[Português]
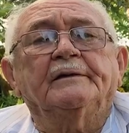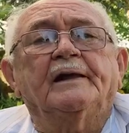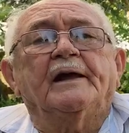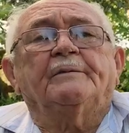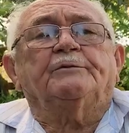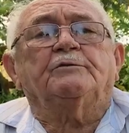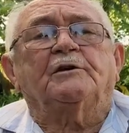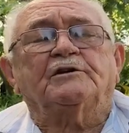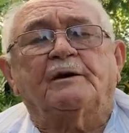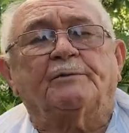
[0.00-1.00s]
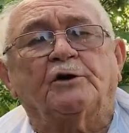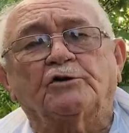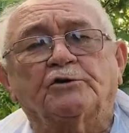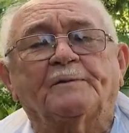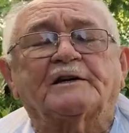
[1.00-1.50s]
na época do Mestre Gabriel,
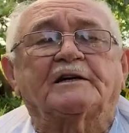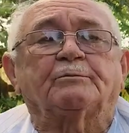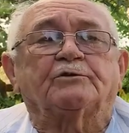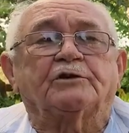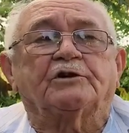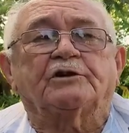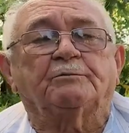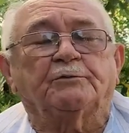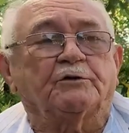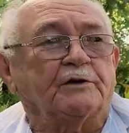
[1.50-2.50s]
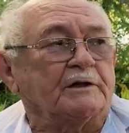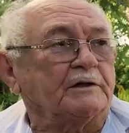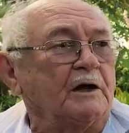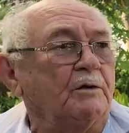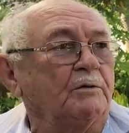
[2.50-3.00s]
nós passamos dias em
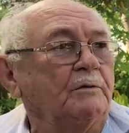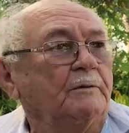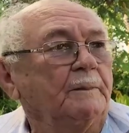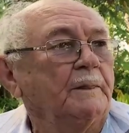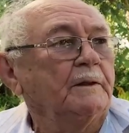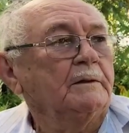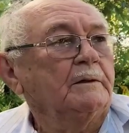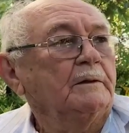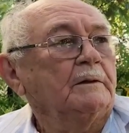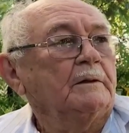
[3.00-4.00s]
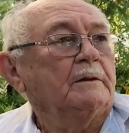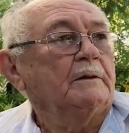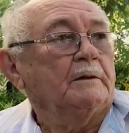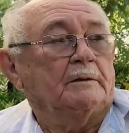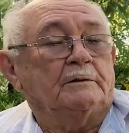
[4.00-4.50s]
vegetal,
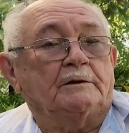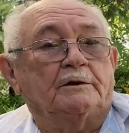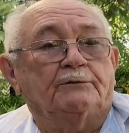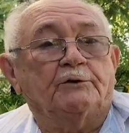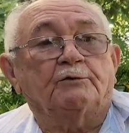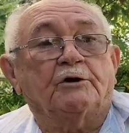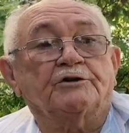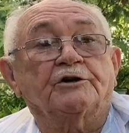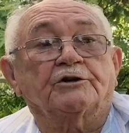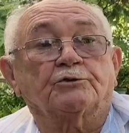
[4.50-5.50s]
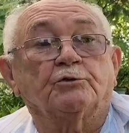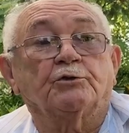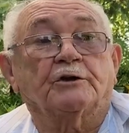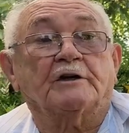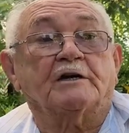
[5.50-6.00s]
devido a uma
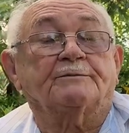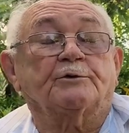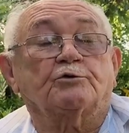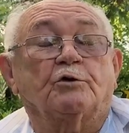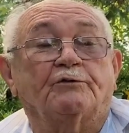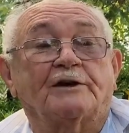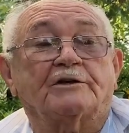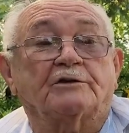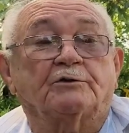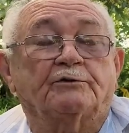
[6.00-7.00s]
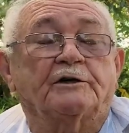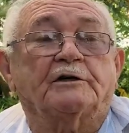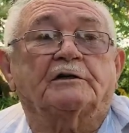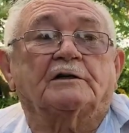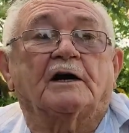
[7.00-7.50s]
censura que as pessoas faziam do
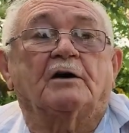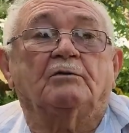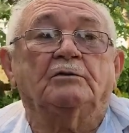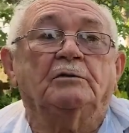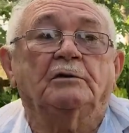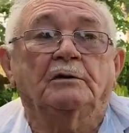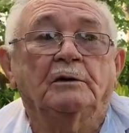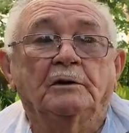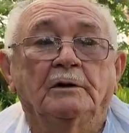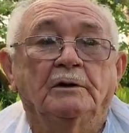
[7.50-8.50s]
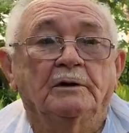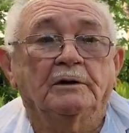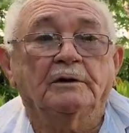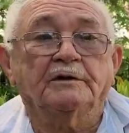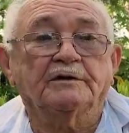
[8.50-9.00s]
vegetal
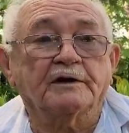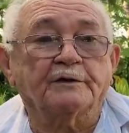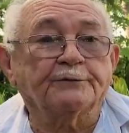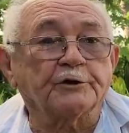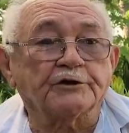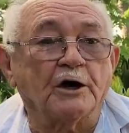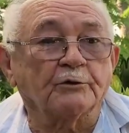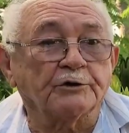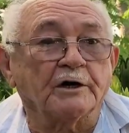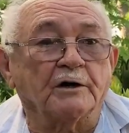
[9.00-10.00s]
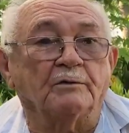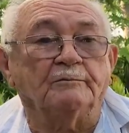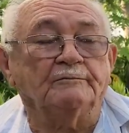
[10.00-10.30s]
e quiseram fechar a União.